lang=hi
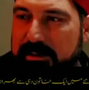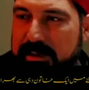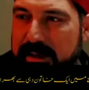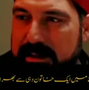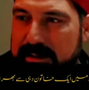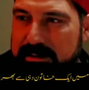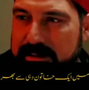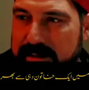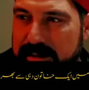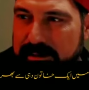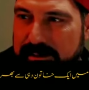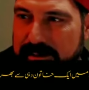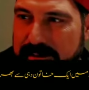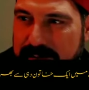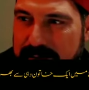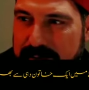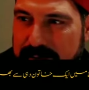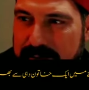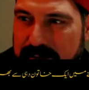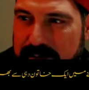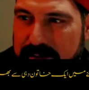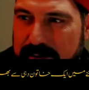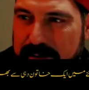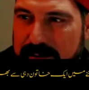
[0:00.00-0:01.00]
में एक खातून
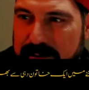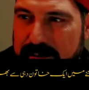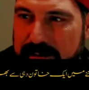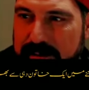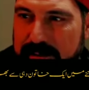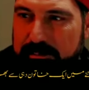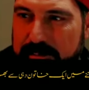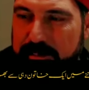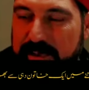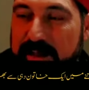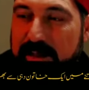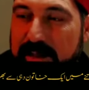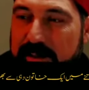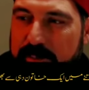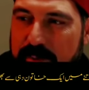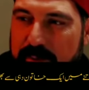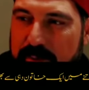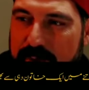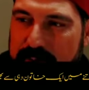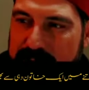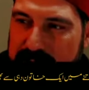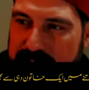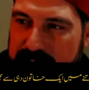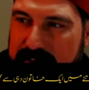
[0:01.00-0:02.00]
दही
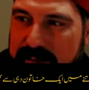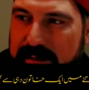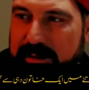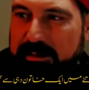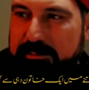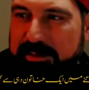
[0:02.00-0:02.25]
से भरा हुआ